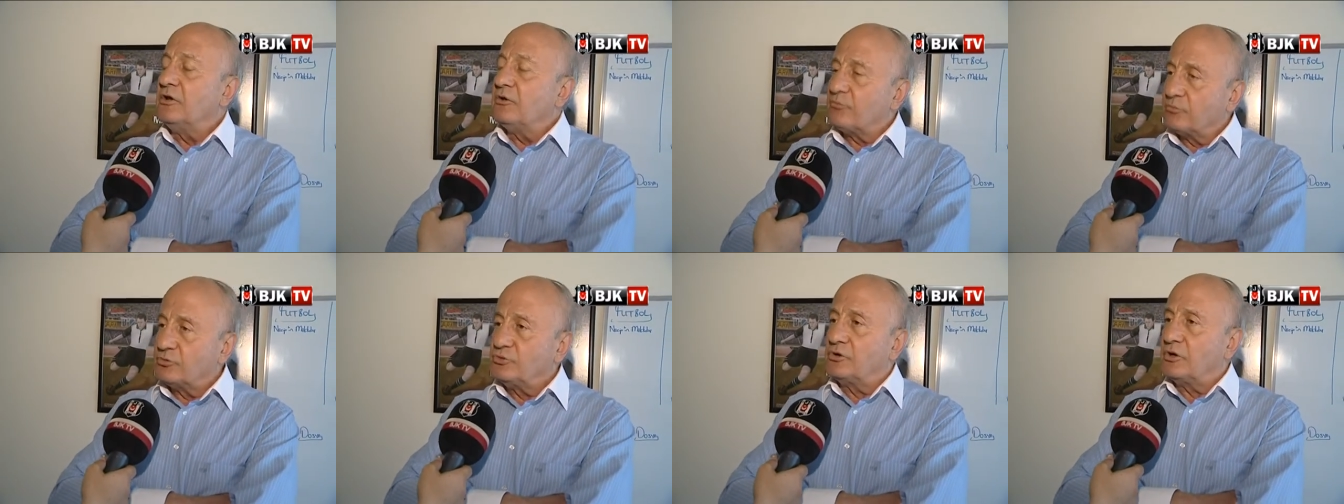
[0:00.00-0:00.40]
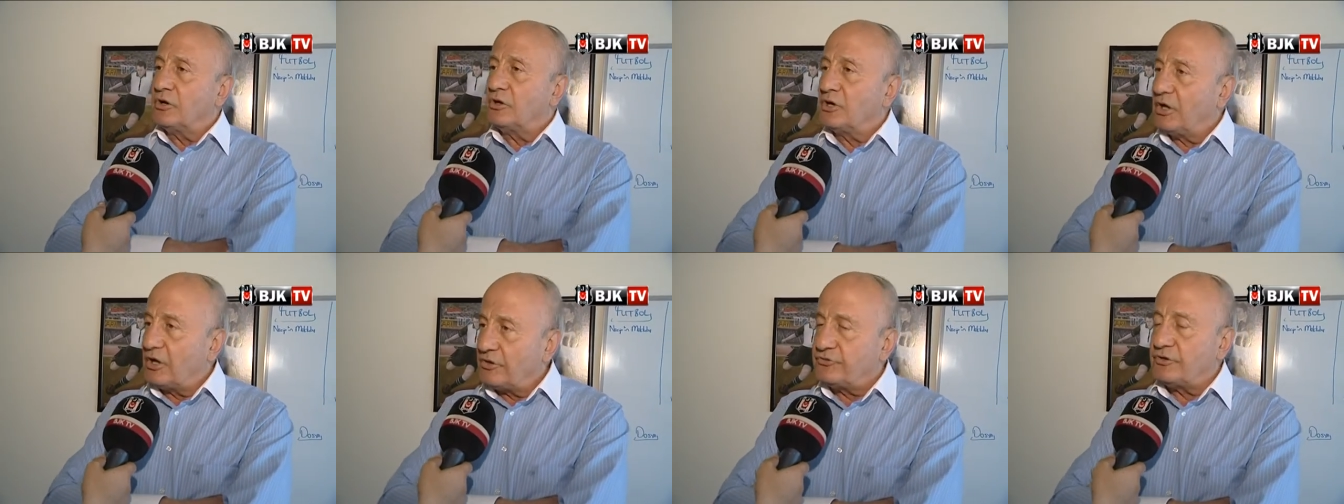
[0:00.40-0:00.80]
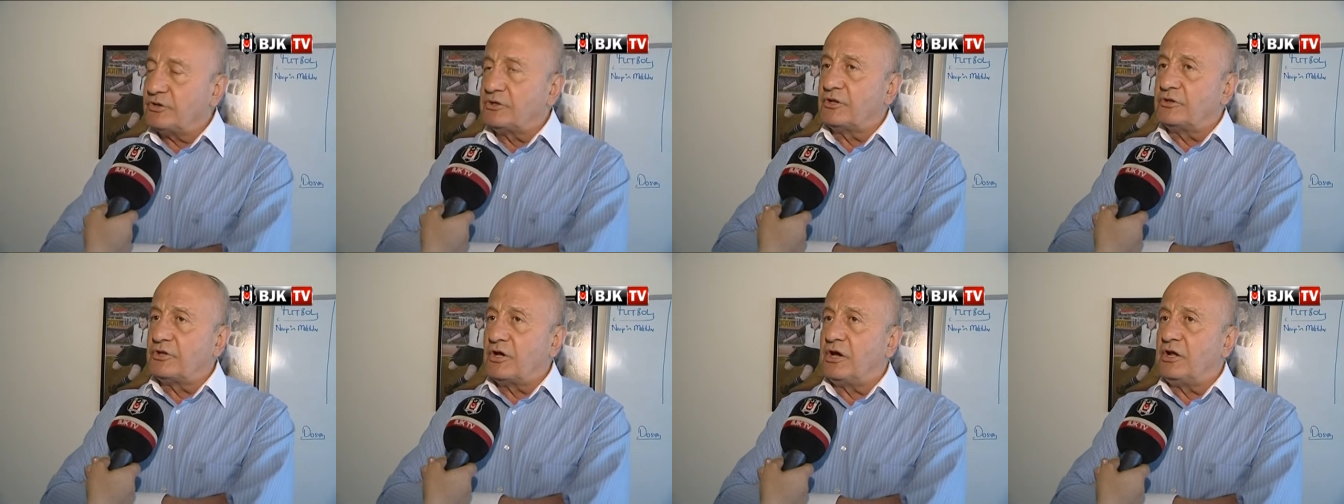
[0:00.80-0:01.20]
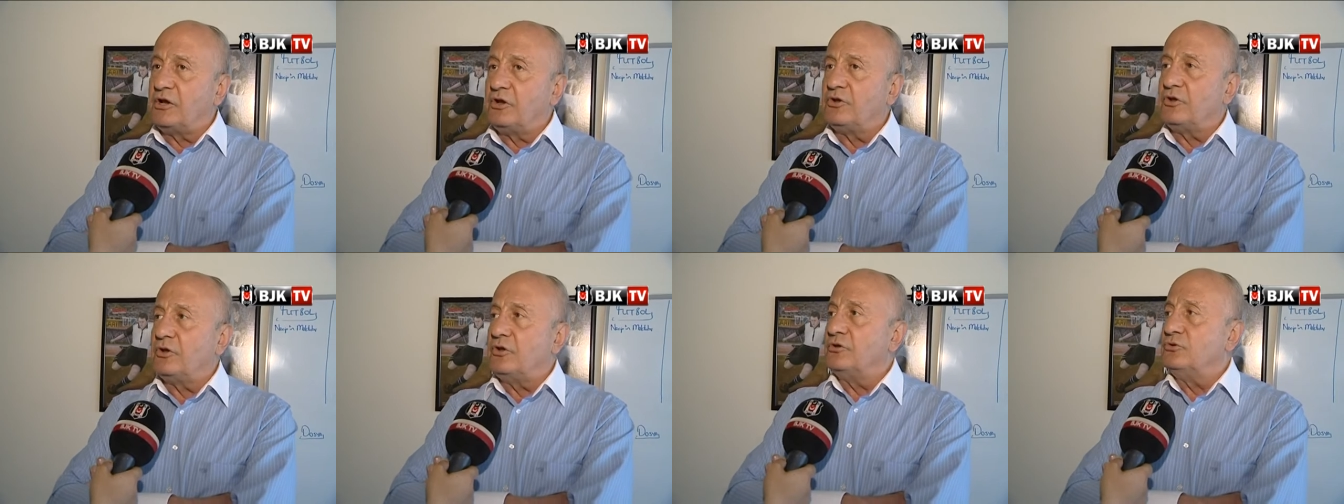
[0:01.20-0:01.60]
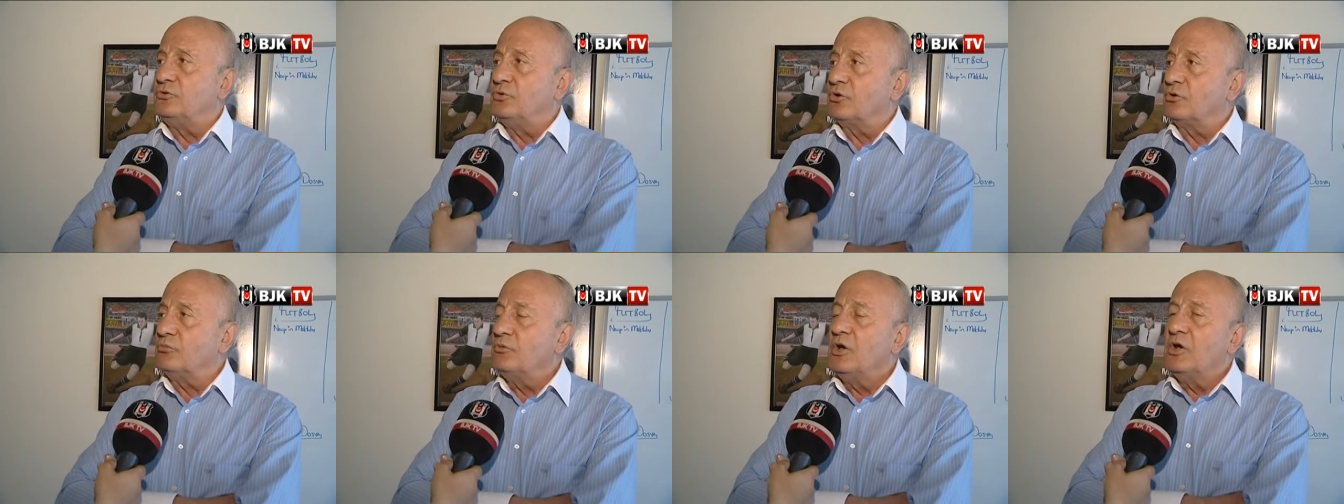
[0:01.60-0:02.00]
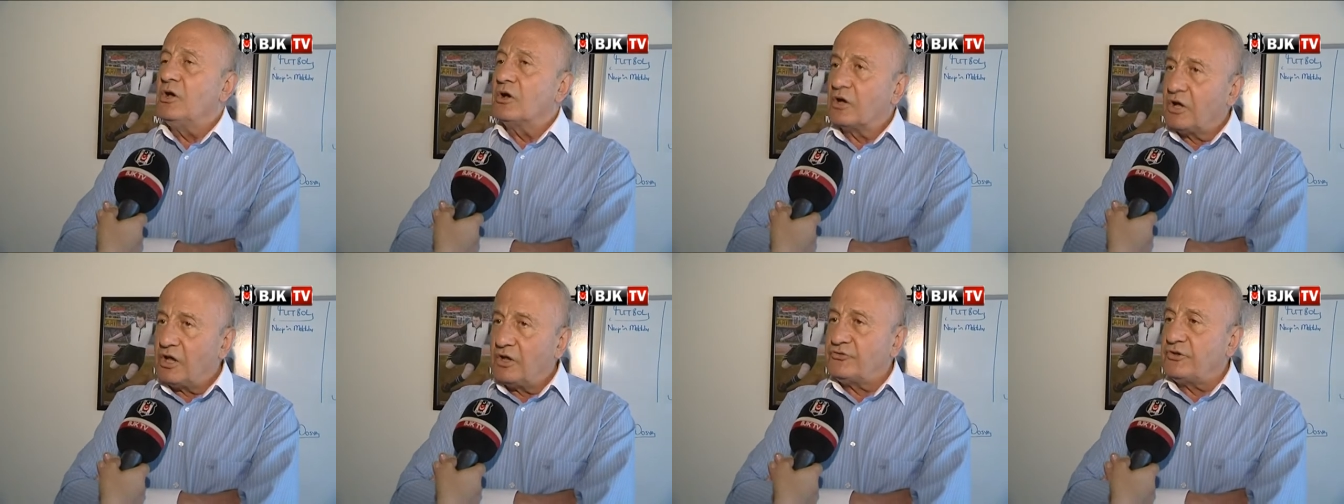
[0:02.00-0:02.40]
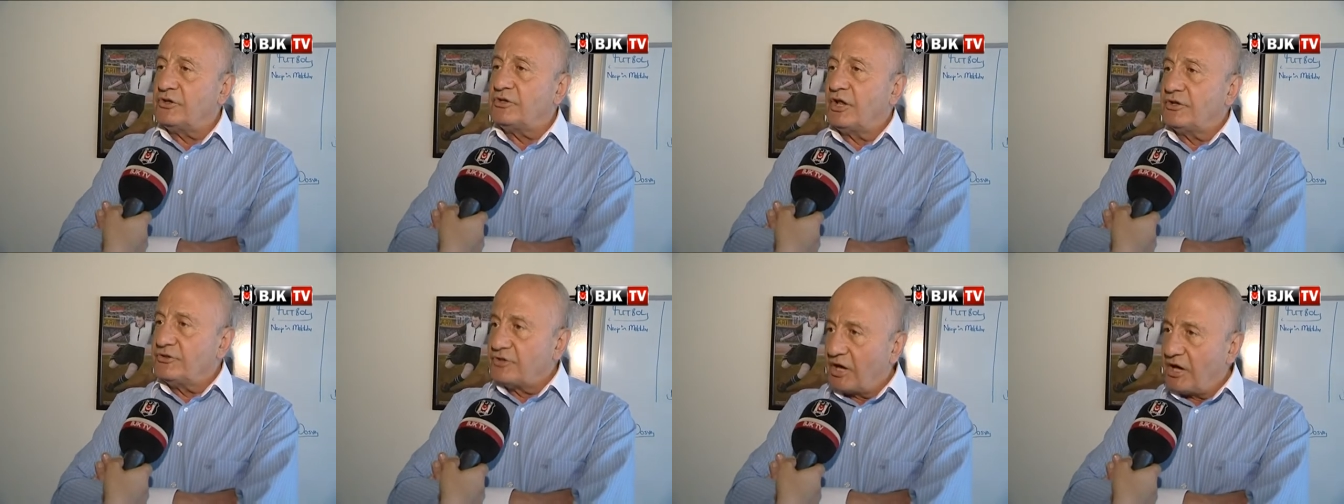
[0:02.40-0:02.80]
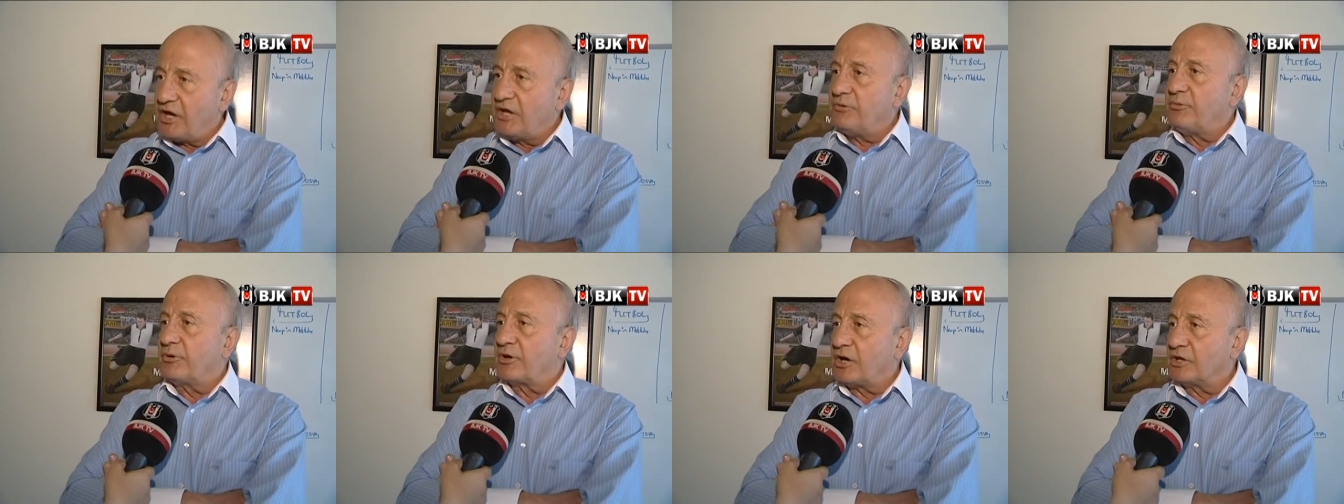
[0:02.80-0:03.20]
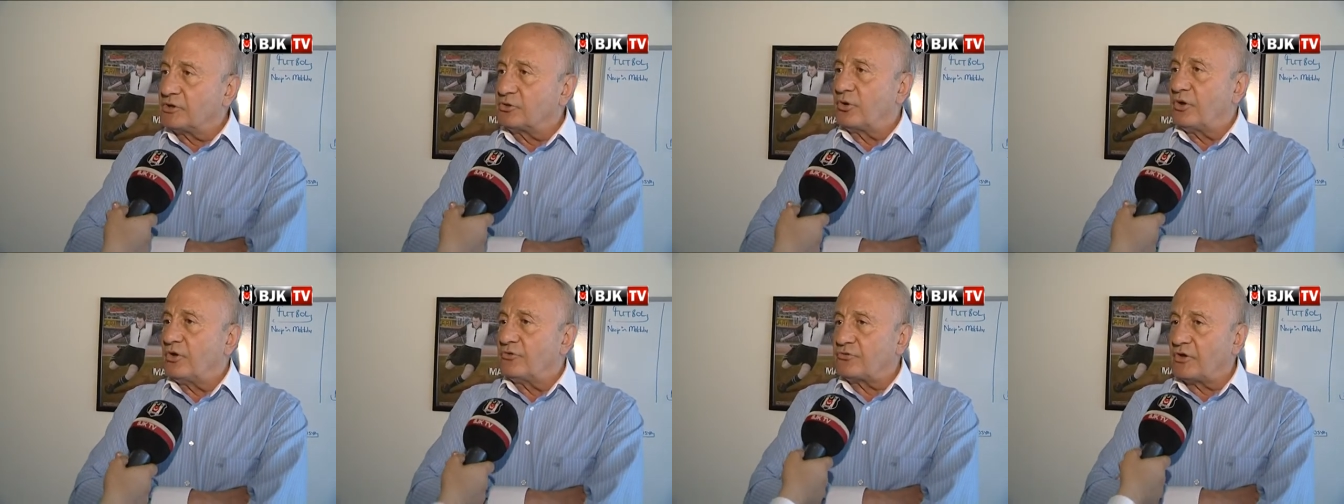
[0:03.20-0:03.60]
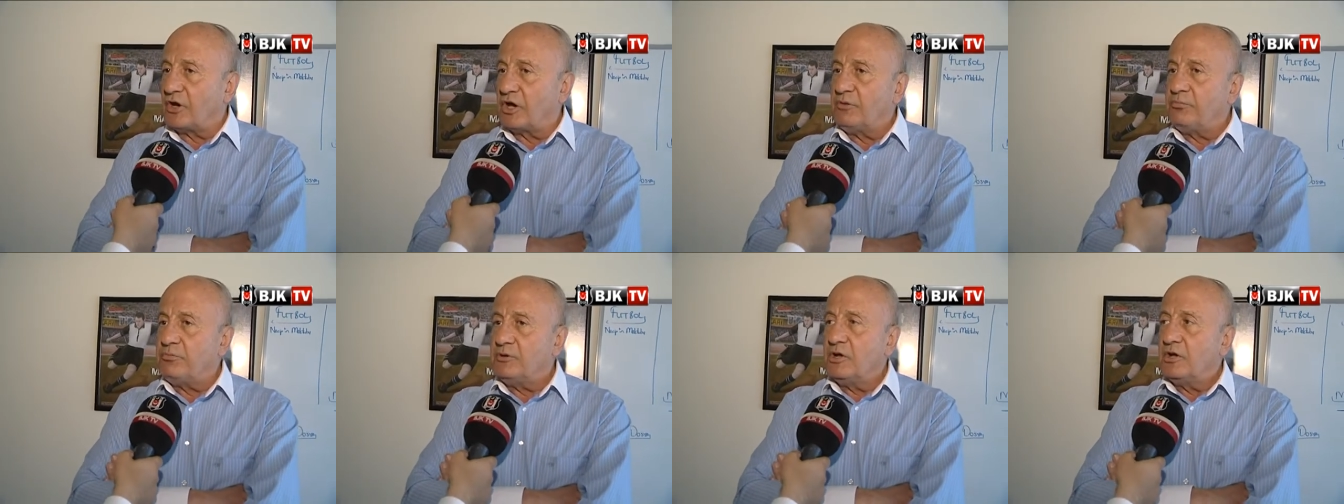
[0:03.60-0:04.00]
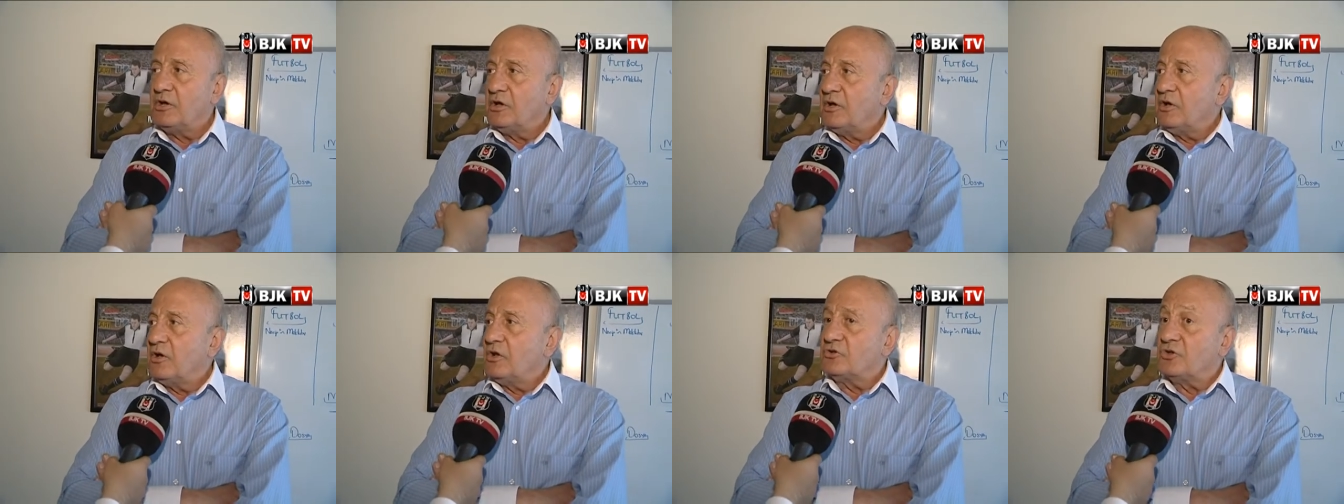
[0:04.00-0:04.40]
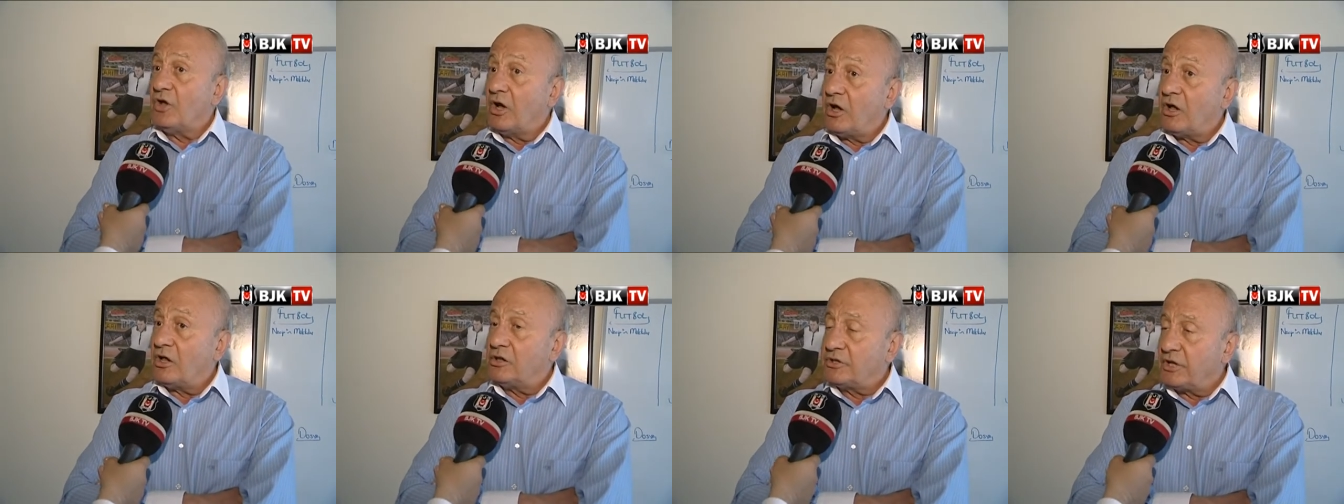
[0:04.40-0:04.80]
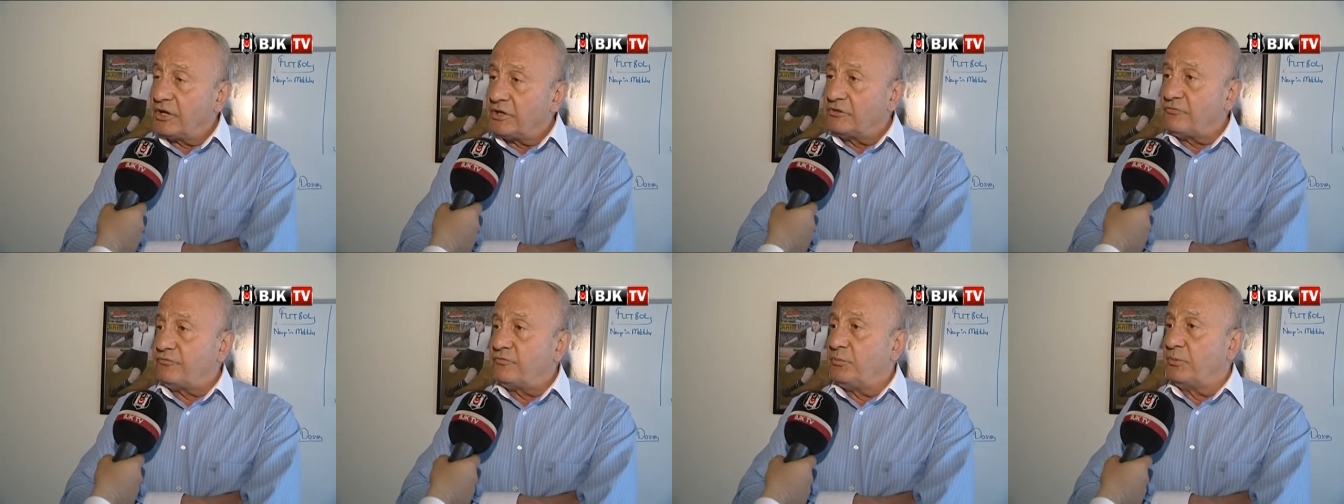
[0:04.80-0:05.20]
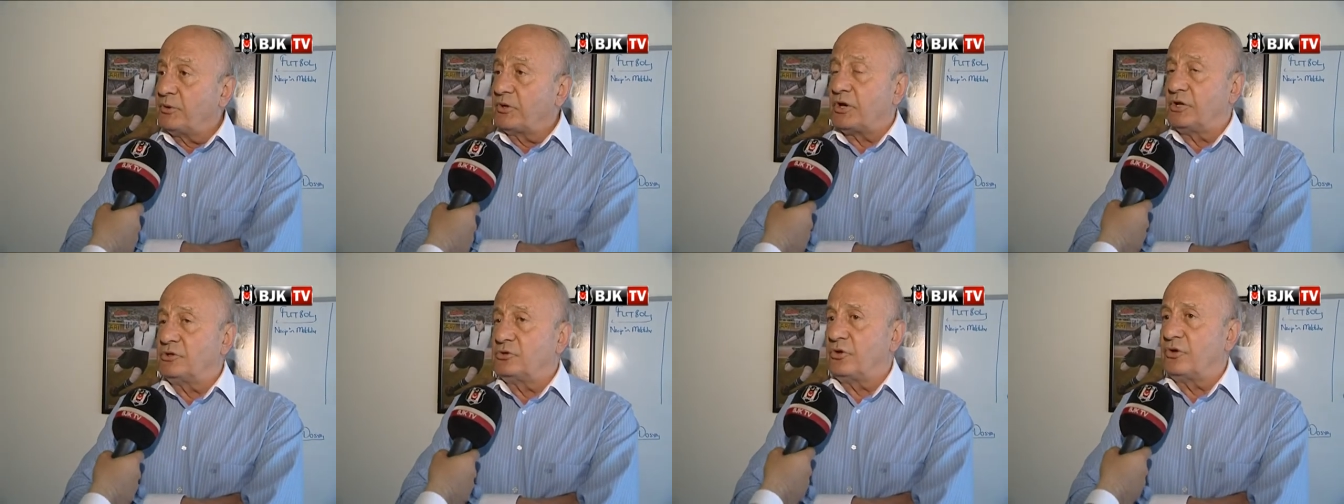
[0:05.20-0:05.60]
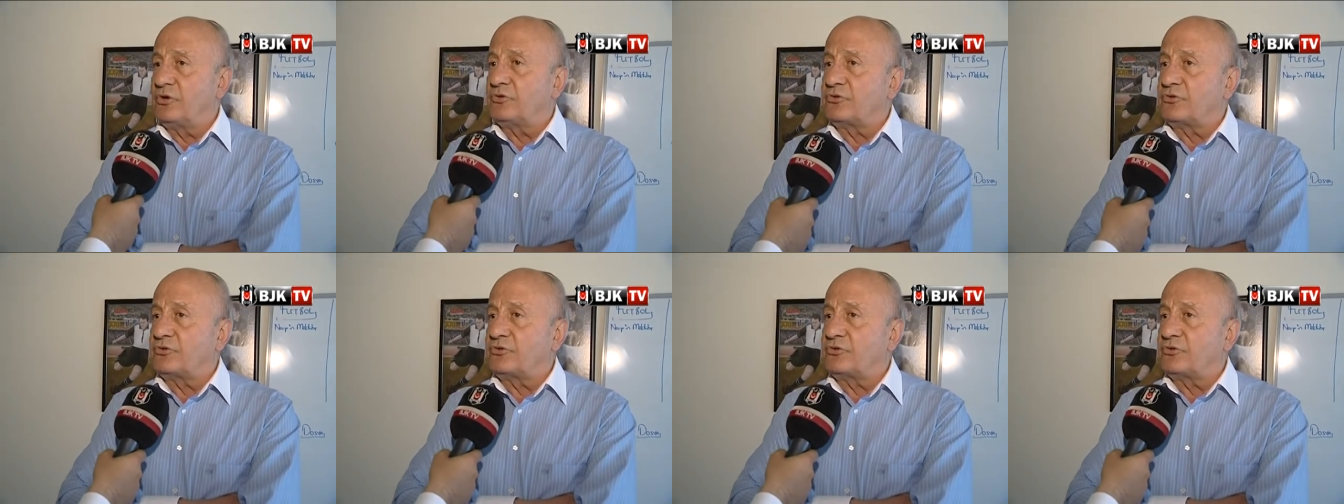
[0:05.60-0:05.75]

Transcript: Bunu Galatasaray'da dahil ediyorum. Galatasaray'dan daha iyi bir kadroya sahip. Daha alternatifli bir kadroya